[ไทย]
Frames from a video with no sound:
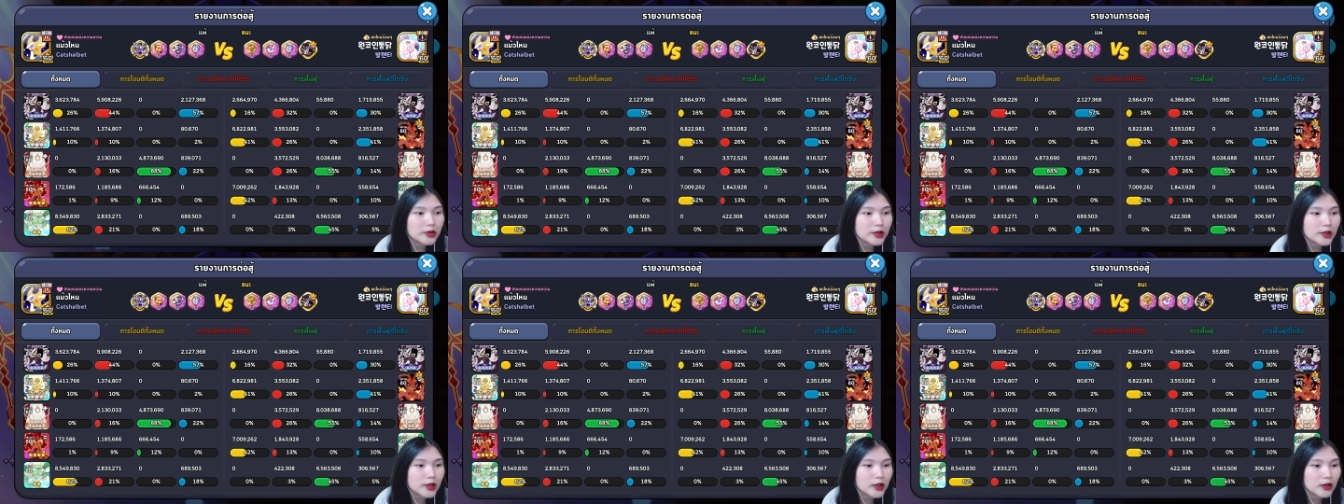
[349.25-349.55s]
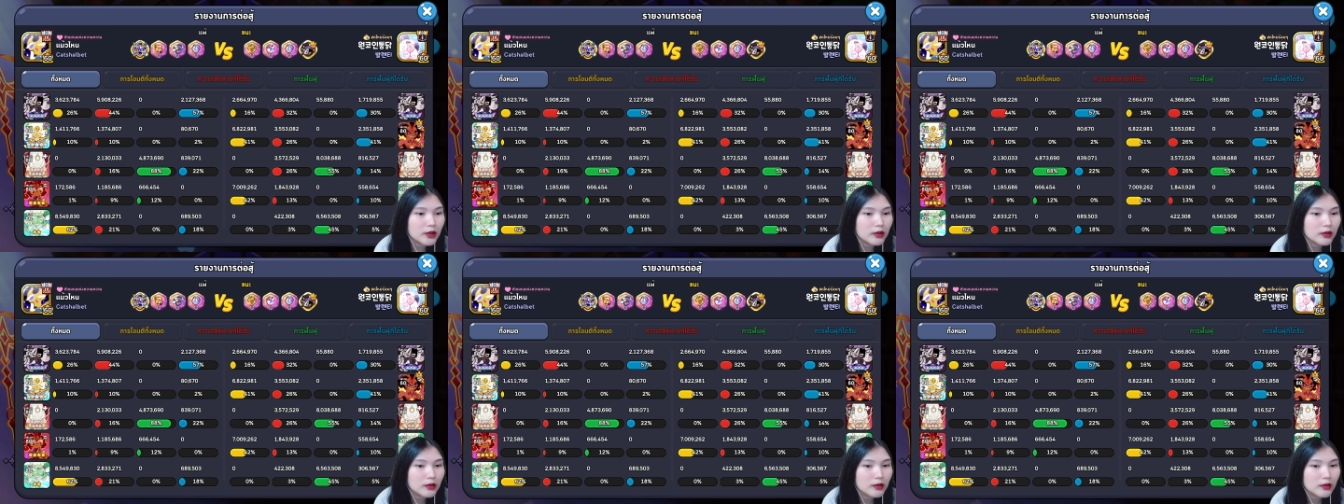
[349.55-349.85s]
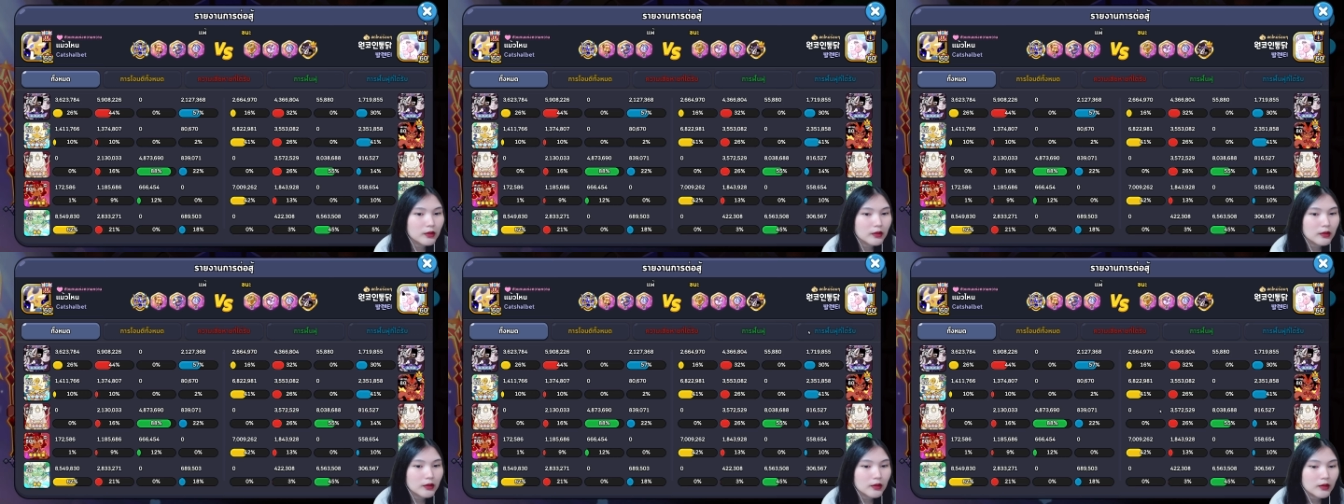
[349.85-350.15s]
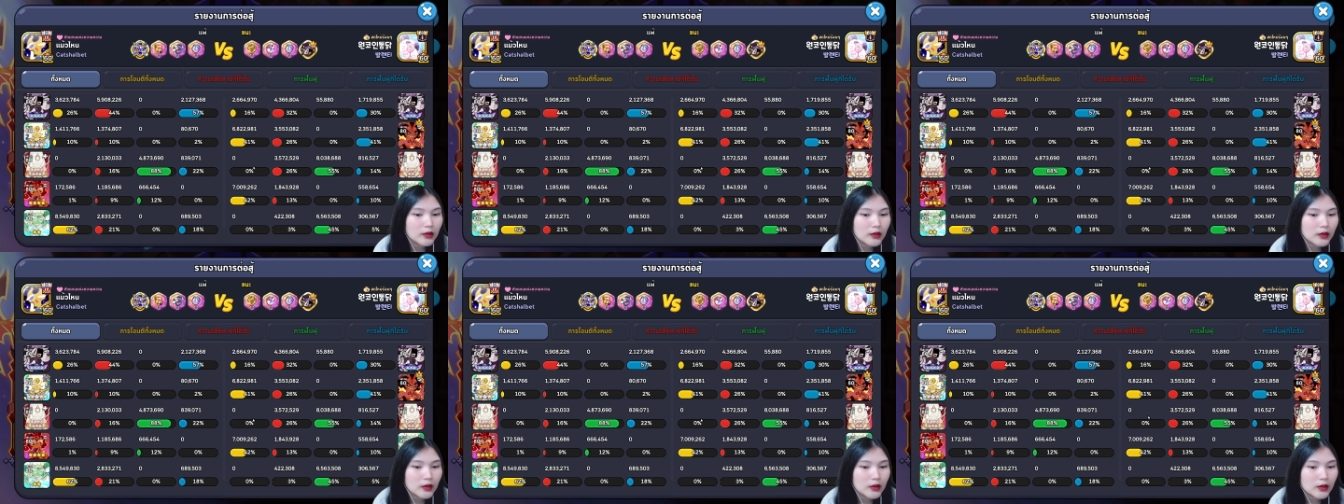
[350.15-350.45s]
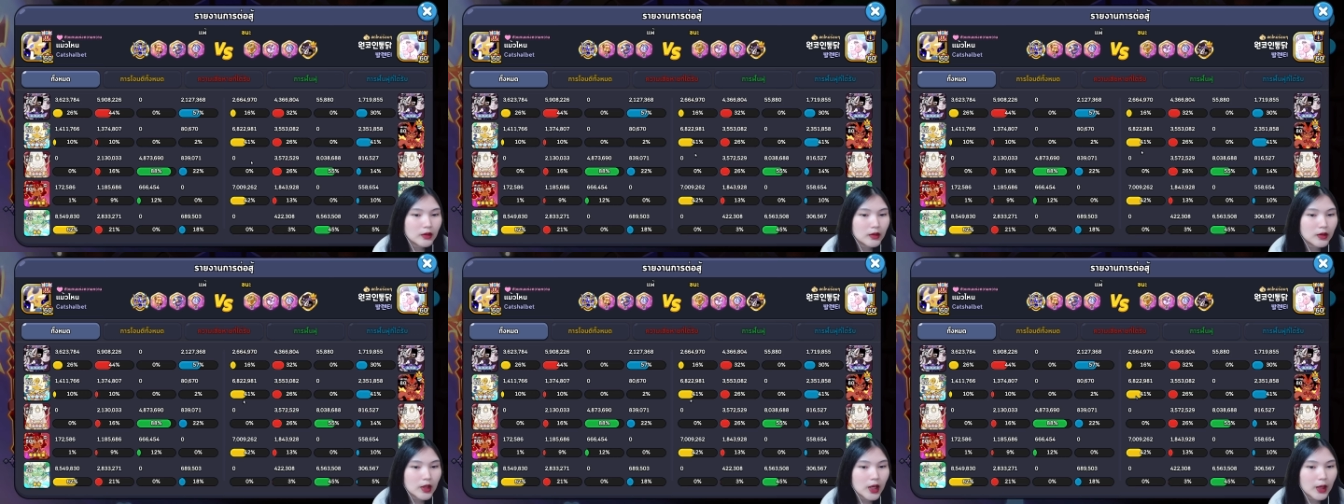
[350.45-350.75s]
สิ
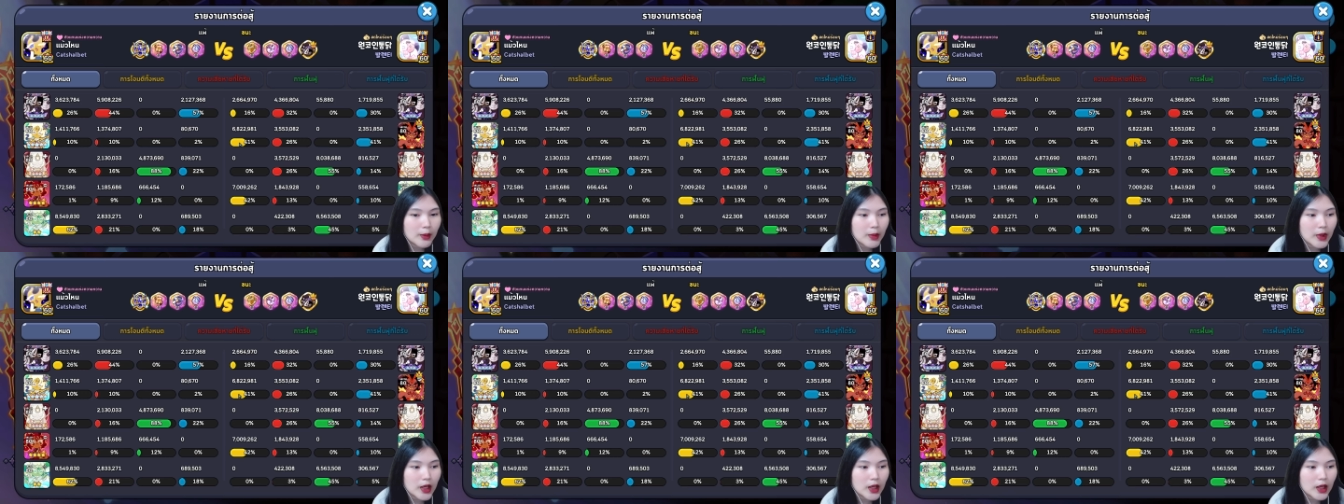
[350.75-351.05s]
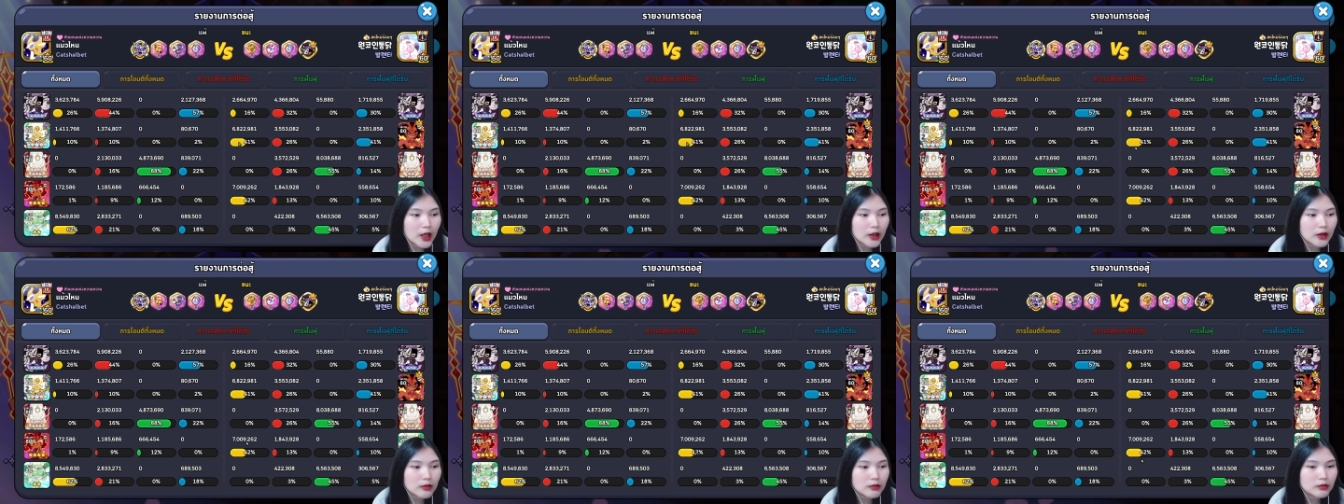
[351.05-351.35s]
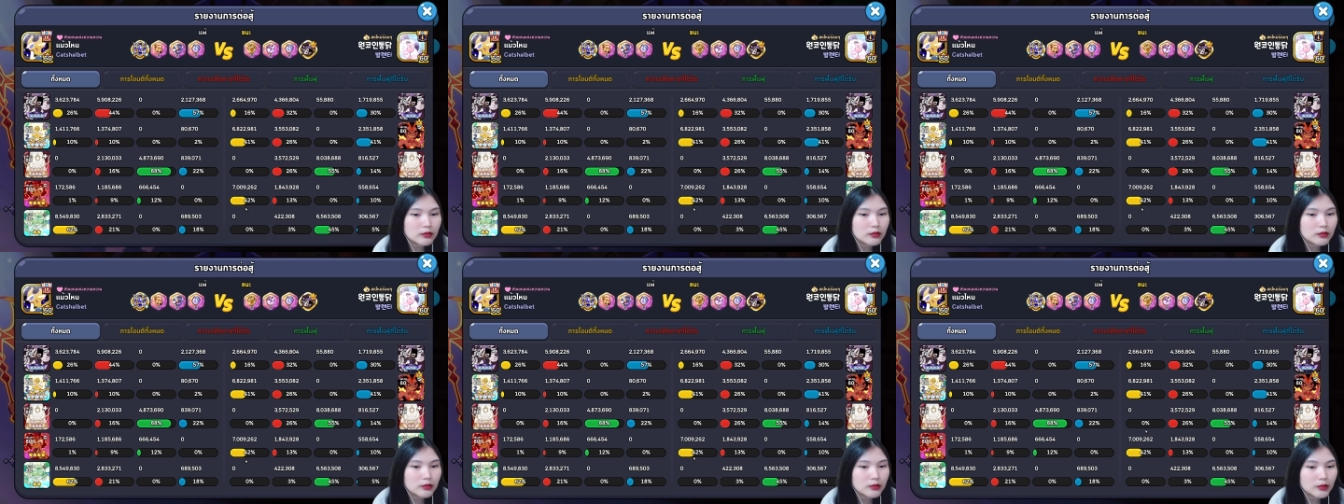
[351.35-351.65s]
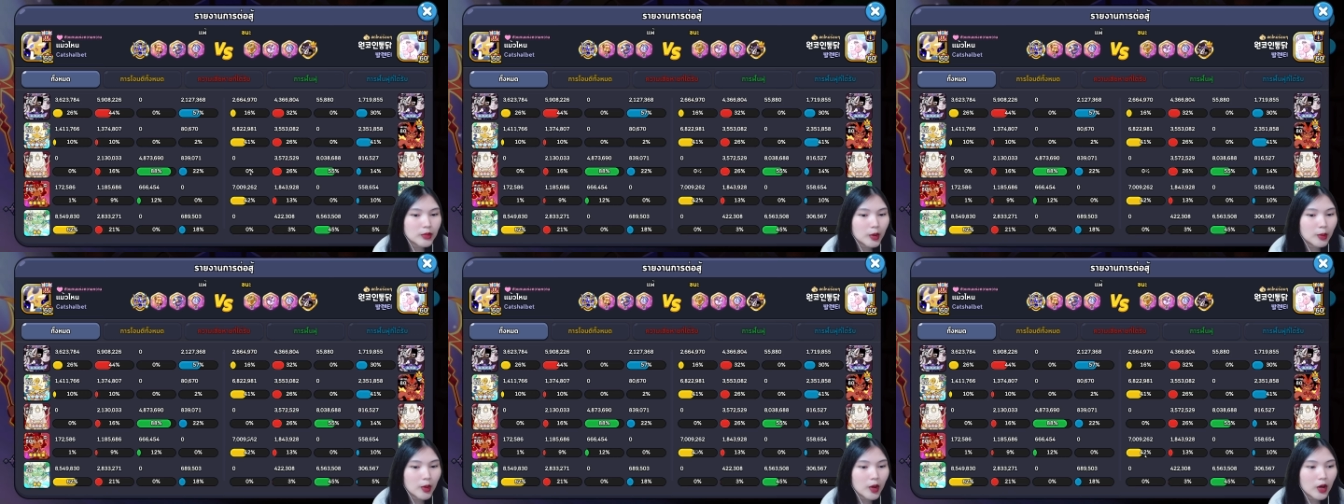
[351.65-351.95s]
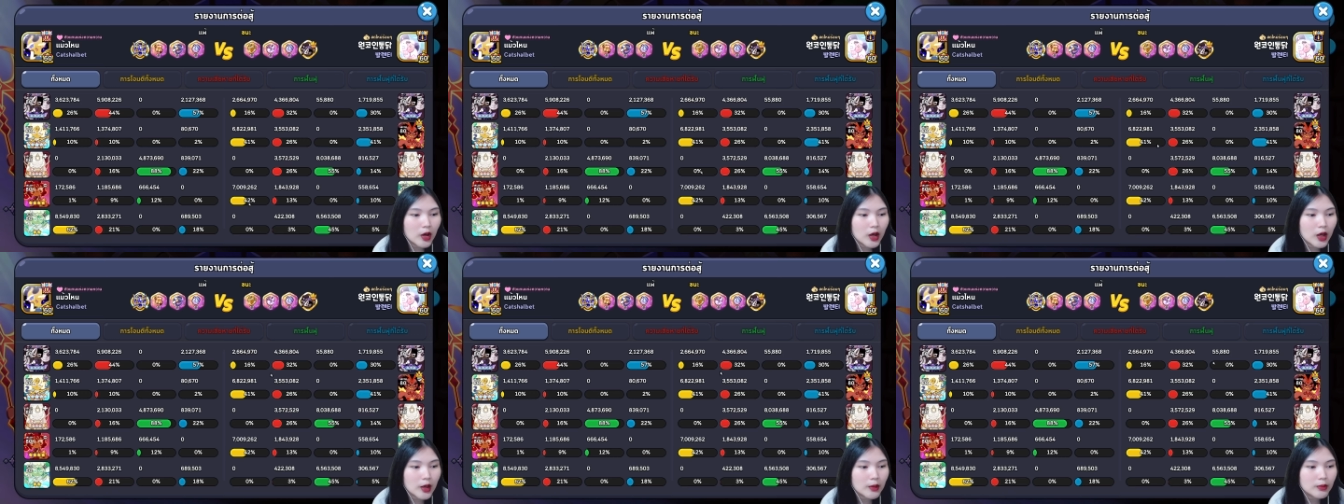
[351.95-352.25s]
ดาเมจอืมพ
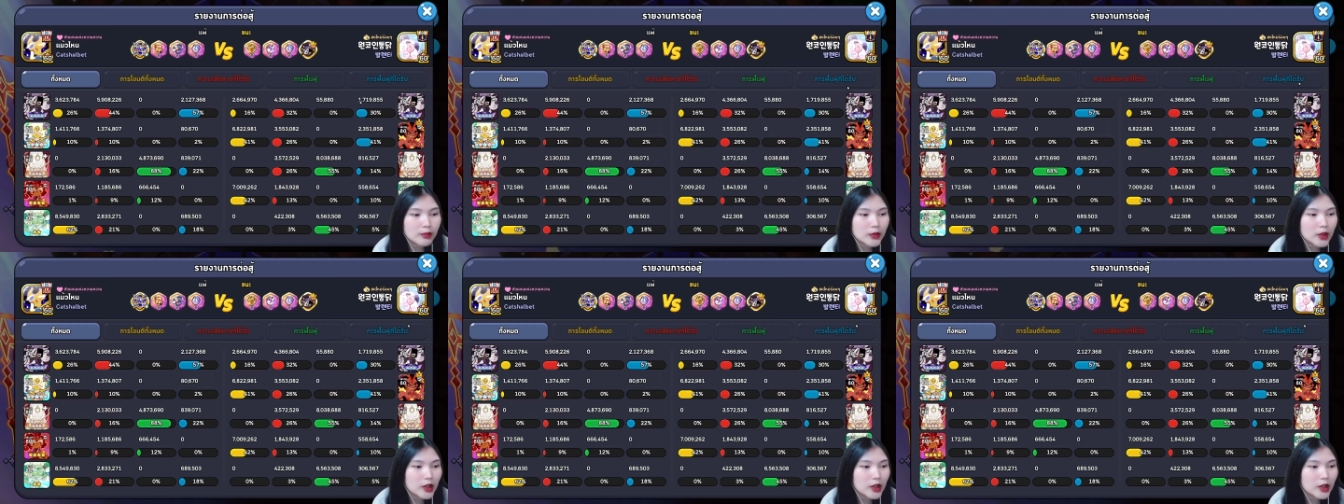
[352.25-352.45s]
อๆกับ